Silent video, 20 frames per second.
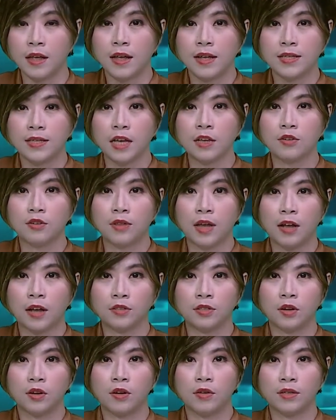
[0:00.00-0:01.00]
在犹他
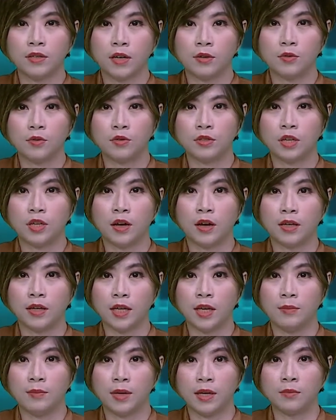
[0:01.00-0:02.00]
州盐湖城，
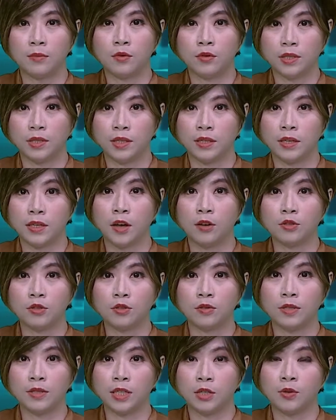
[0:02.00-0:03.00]
一名母亲要
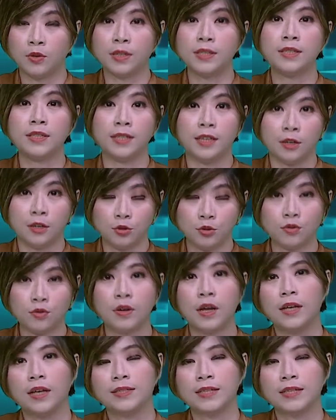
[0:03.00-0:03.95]
求警员协助